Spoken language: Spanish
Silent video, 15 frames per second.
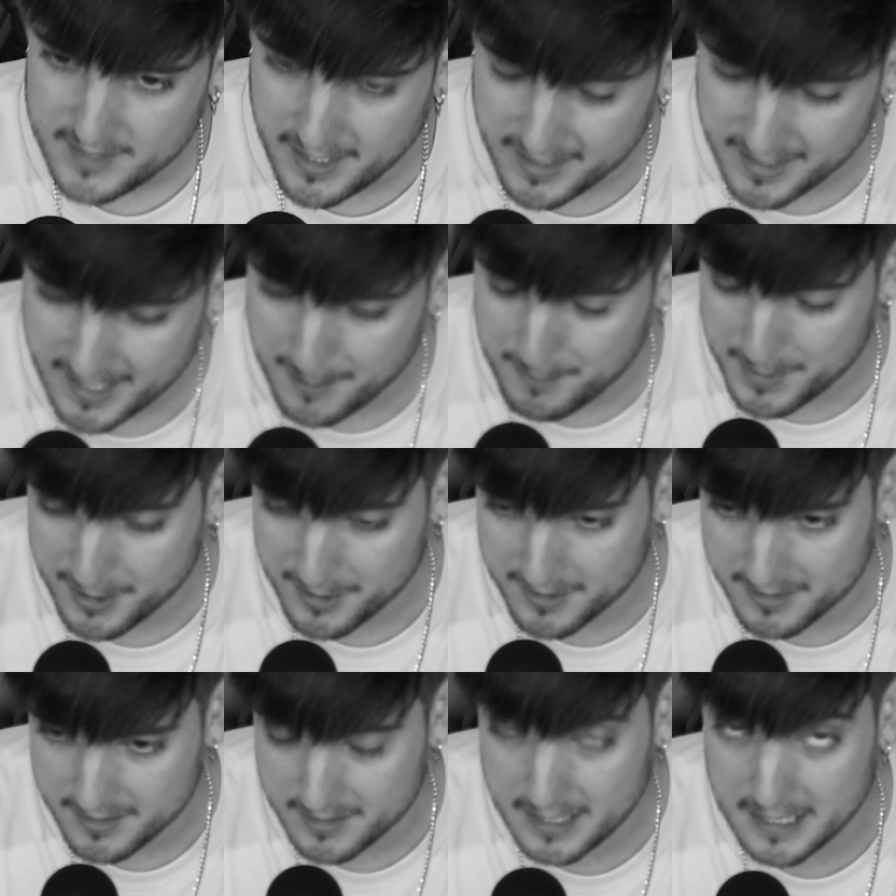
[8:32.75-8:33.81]
En
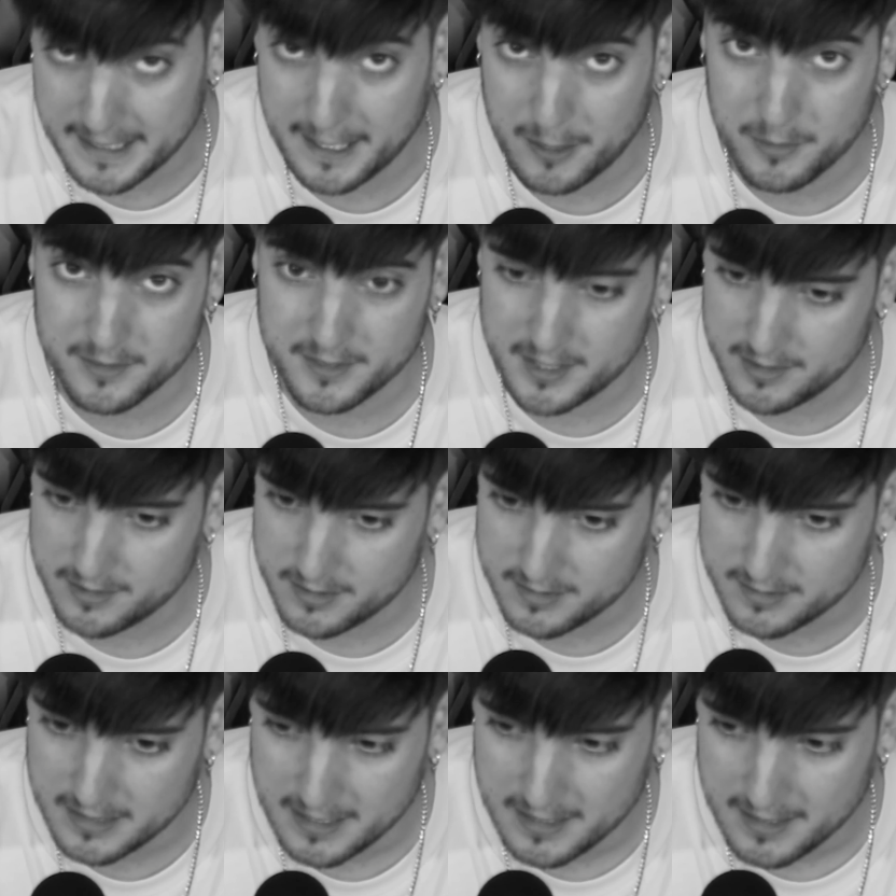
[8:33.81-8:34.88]
cambio, el dragoncito.